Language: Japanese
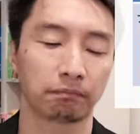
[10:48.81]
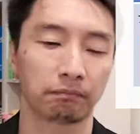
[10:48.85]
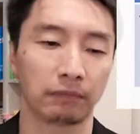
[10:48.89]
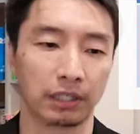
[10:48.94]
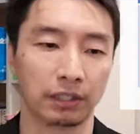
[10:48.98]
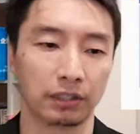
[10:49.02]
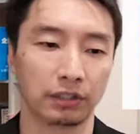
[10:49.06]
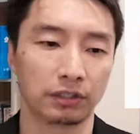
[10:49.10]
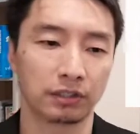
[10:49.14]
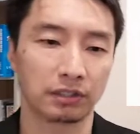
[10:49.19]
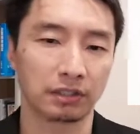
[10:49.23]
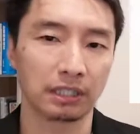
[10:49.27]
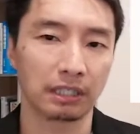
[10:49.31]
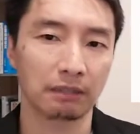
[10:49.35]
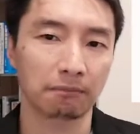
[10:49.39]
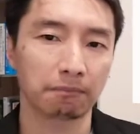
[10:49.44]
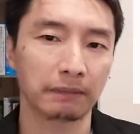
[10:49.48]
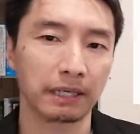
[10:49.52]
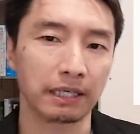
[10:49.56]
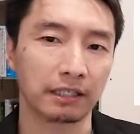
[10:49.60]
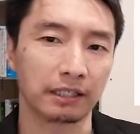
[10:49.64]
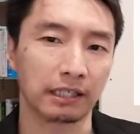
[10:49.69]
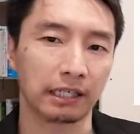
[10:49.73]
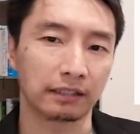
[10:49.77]
まあ、1
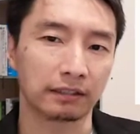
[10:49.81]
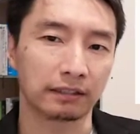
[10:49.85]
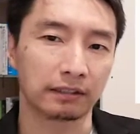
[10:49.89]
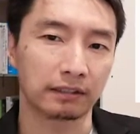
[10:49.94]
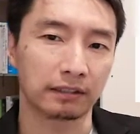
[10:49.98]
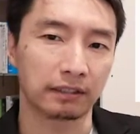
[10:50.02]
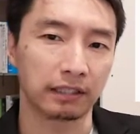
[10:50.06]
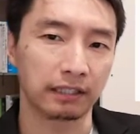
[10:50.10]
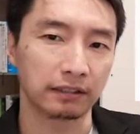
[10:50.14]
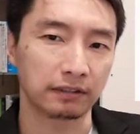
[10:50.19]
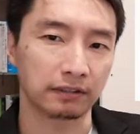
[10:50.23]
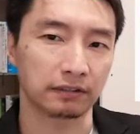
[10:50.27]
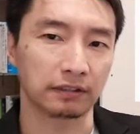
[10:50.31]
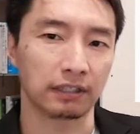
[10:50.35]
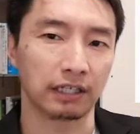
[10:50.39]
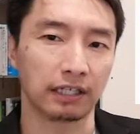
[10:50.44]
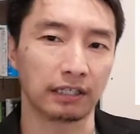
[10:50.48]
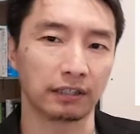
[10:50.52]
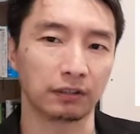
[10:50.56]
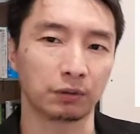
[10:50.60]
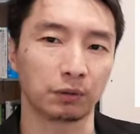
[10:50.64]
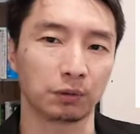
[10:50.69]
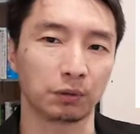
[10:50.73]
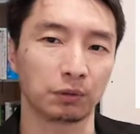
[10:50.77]
年前にやったやつ
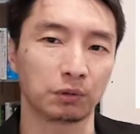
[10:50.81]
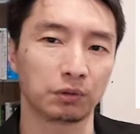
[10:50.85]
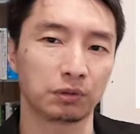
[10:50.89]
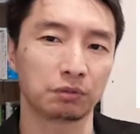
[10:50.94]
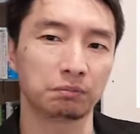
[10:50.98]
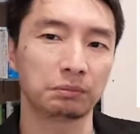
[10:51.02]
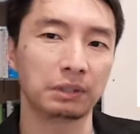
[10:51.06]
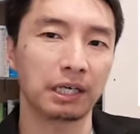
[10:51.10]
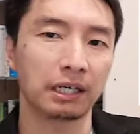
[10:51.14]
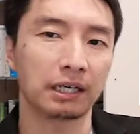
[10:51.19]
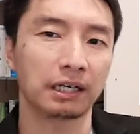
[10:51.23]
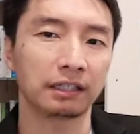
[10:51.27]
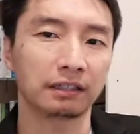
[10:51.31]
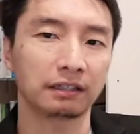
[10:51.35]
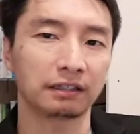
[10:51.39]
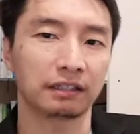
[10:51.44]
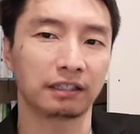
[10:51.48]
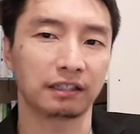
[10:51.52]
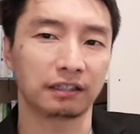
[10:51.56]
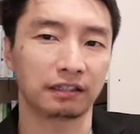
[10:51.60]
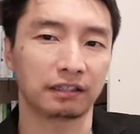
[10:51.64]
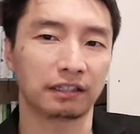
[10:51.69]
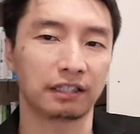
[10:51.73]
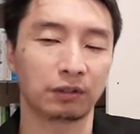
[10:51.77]
が積み上がっ
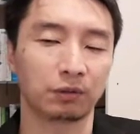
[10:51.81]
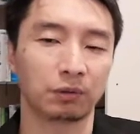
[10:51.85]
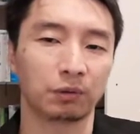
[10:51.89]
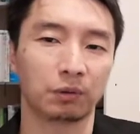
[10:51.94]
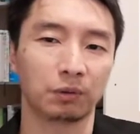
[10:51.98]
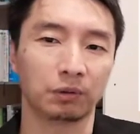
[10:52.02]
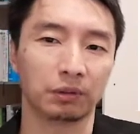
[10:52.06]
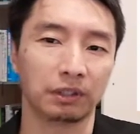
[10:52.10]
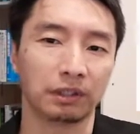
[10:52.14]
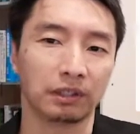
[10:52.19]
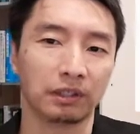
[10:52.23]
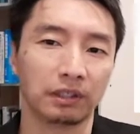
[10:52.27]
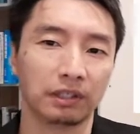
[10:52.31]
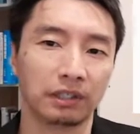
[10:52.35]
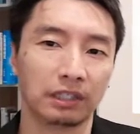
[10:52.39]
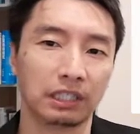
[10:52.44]
ていってこう、